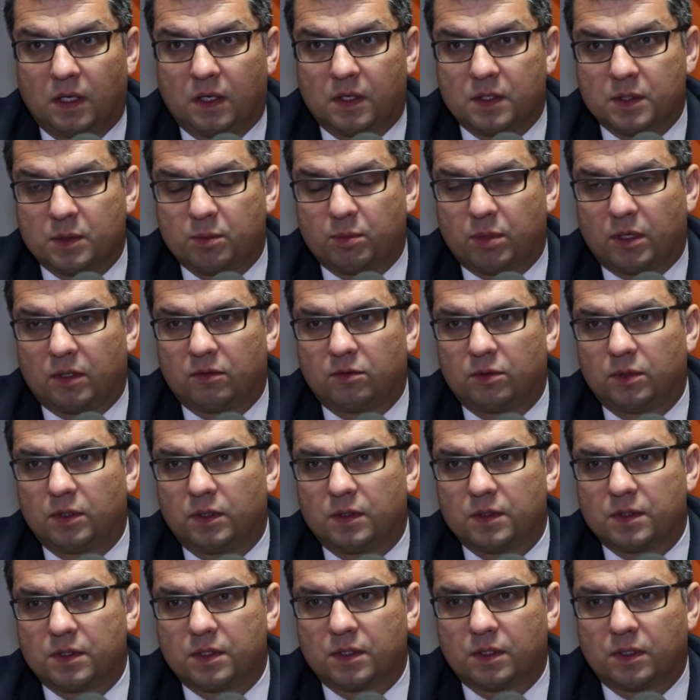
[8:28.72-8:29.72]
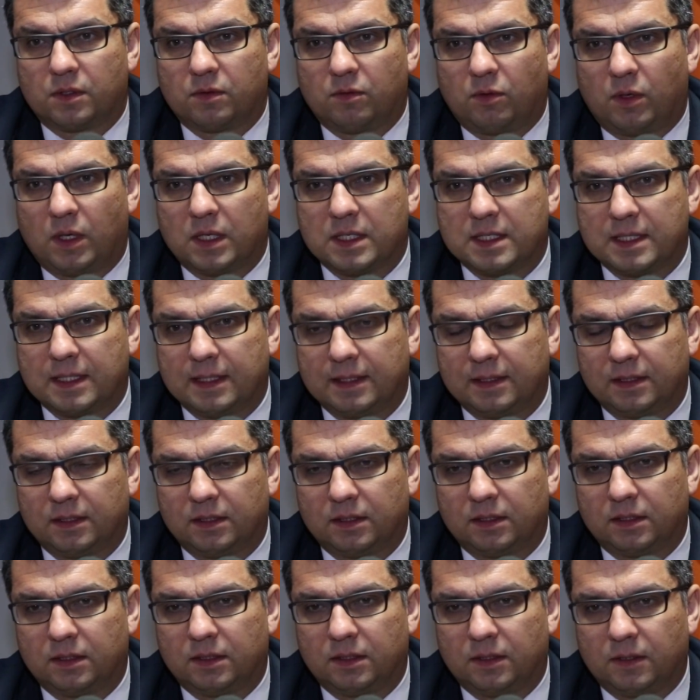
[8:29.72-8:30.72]
sprawujących władzę,
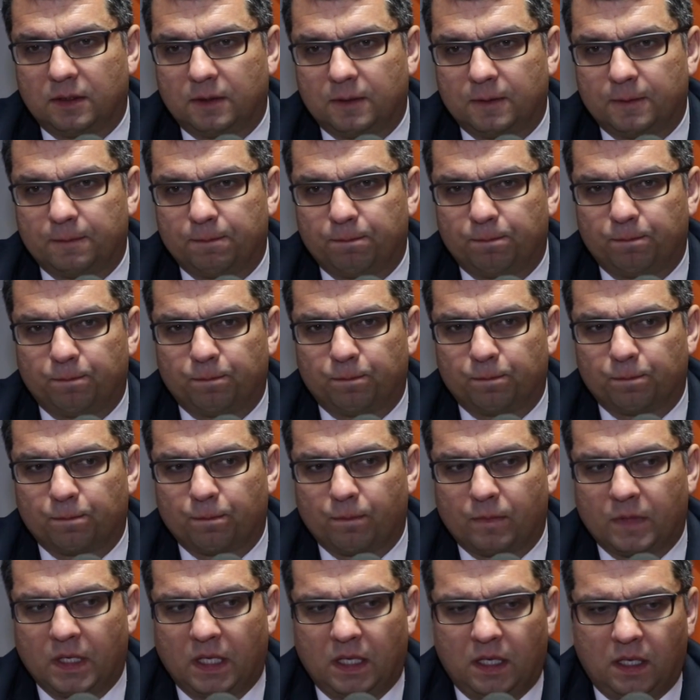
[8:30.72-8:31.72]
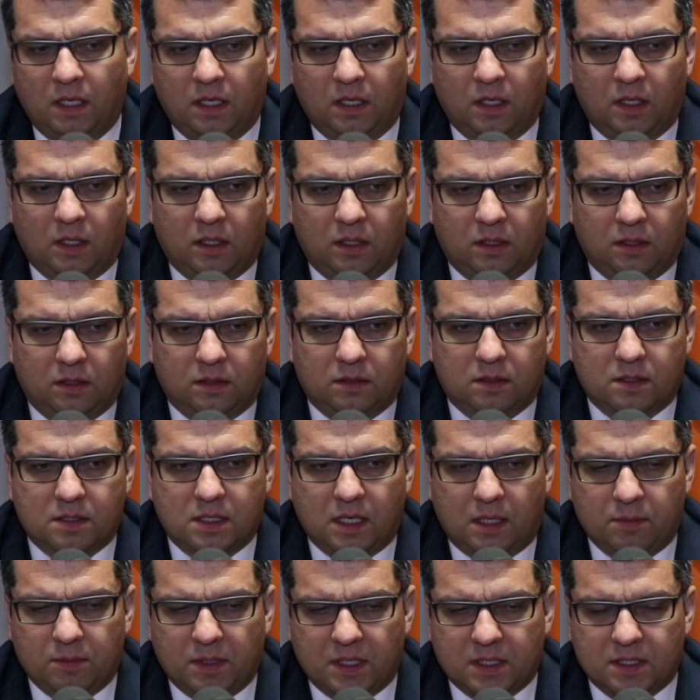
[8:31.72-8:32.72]
no
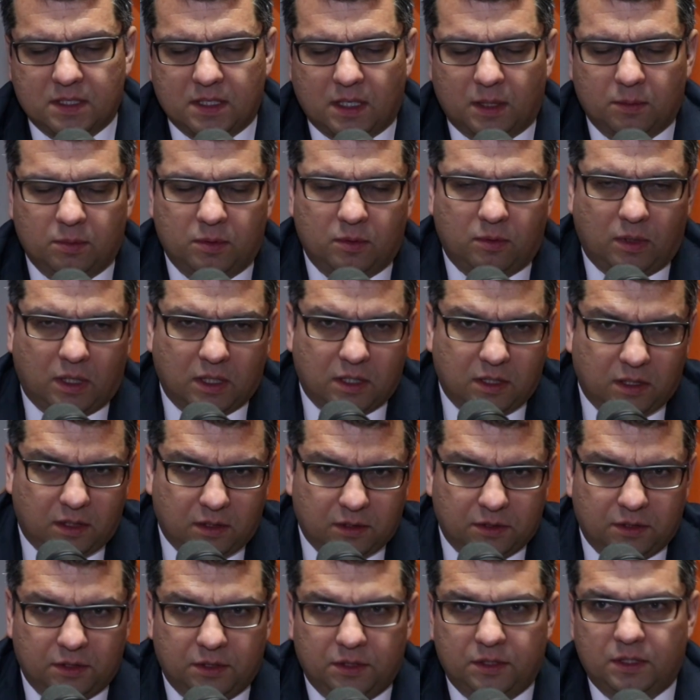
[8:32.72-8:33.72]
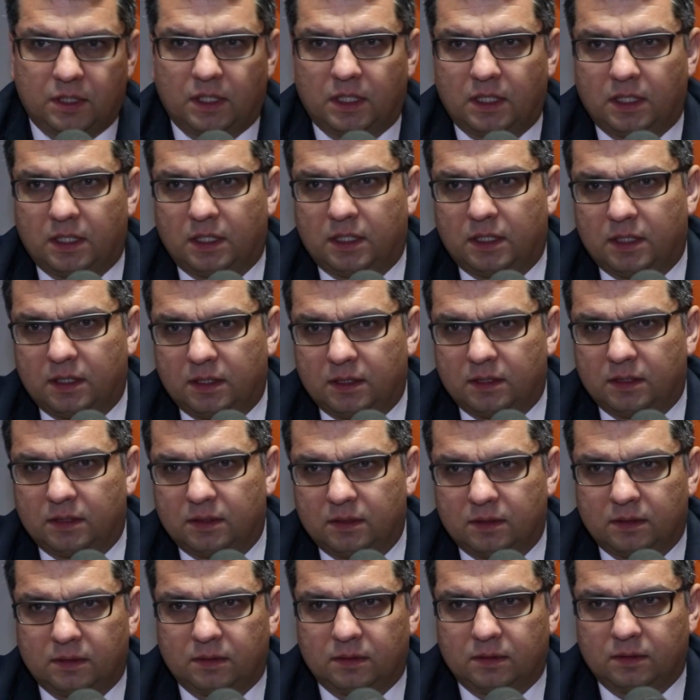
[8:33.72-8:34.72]
zamiast jakby łagodzić te,
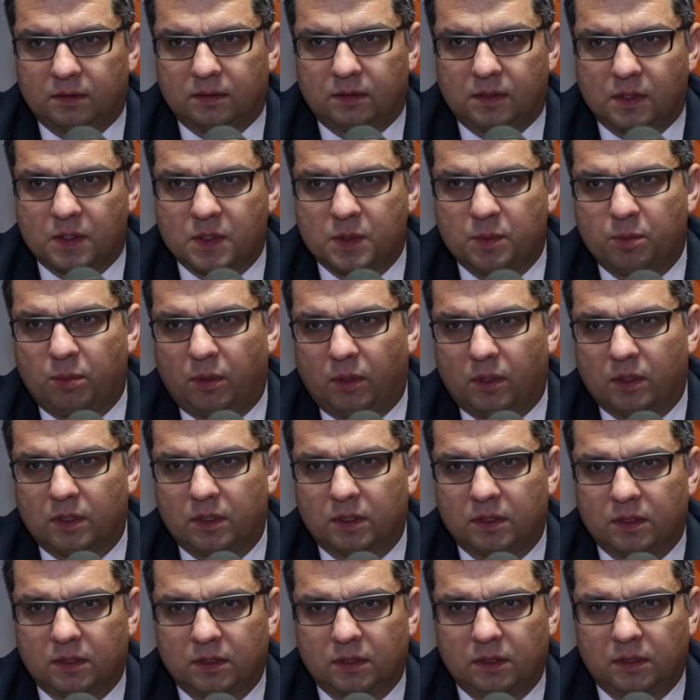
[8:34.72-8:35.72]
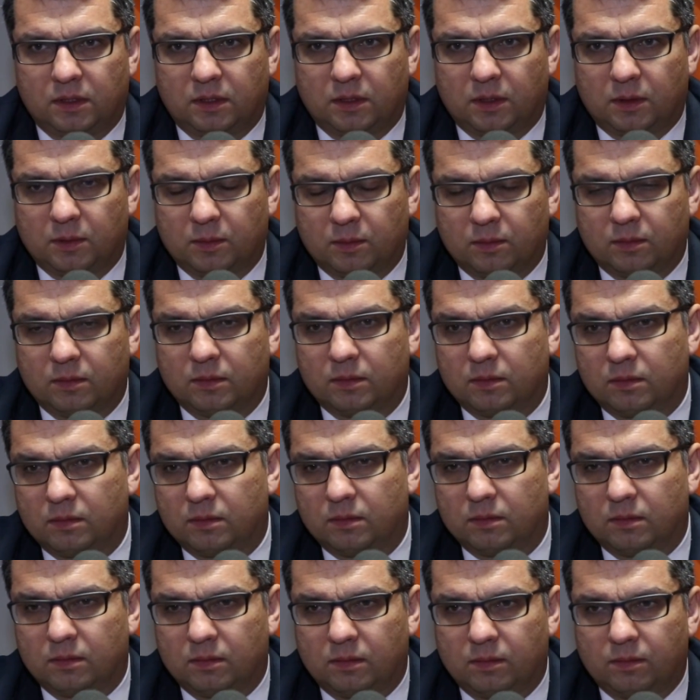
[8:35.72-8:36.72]
te spory i tą
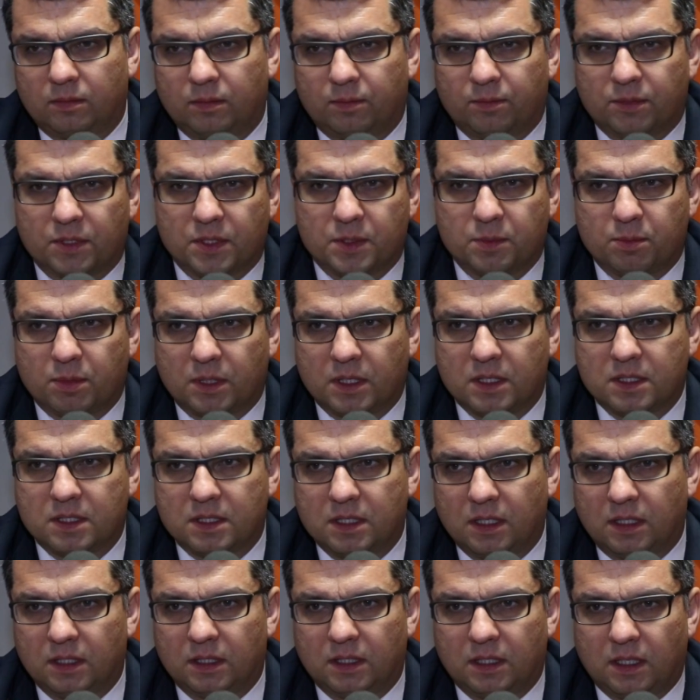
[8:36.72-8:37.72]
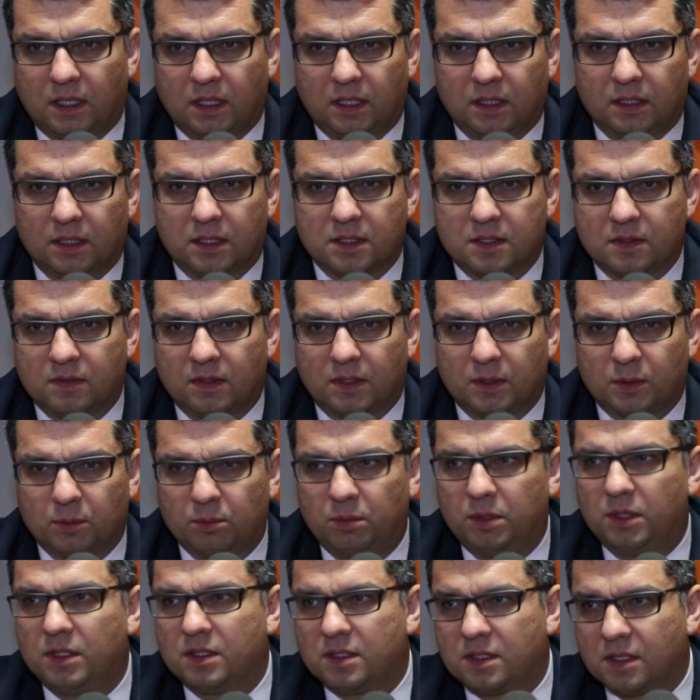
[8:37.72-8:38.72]
przez prezydenta nazwaną
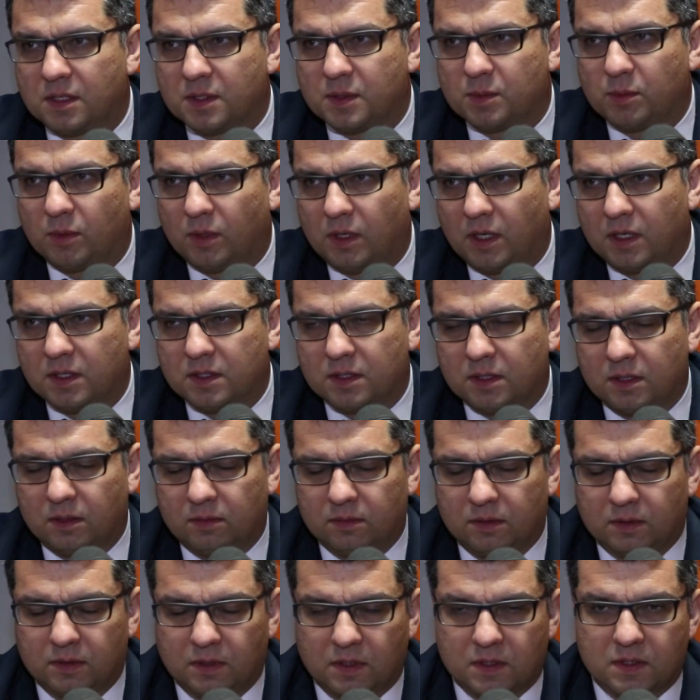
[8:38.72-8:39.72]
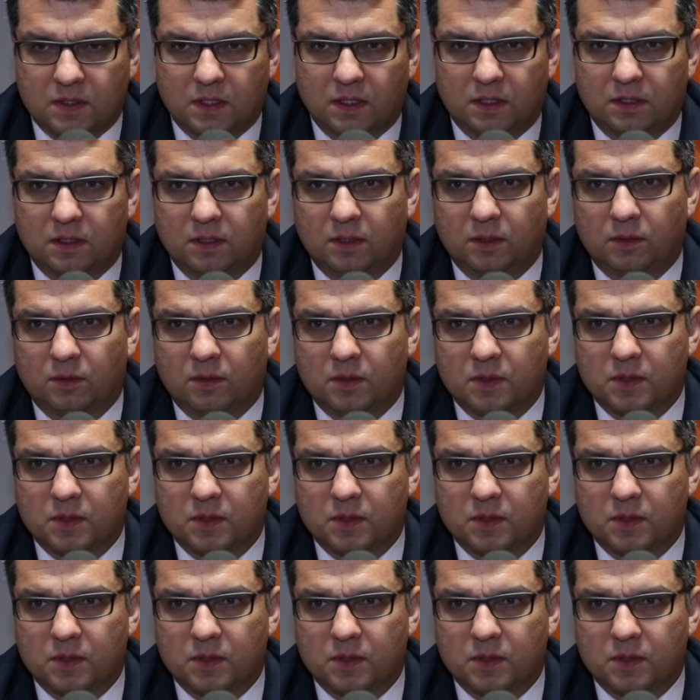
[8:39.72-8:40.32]
bliznę smoleńską, no niestety ją